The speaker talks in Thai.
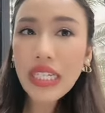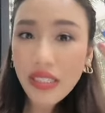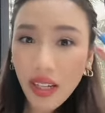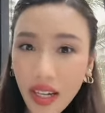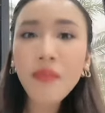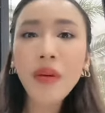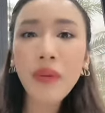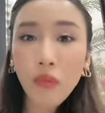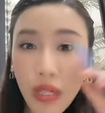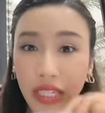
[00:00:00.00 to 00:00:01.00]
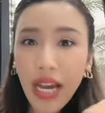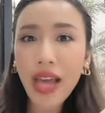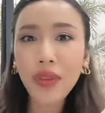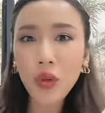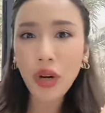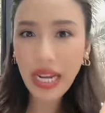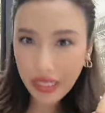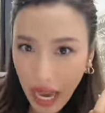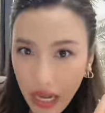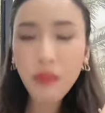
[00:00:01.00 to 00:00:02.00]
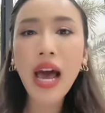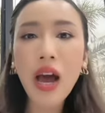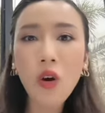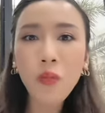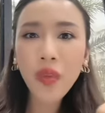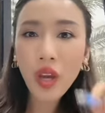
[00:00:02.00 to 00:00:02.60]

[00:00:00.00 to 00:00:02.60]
ที่จะขึ้นมาเป็นผู้บัญชาการตำรวจแห่งชาติหรือเปล่า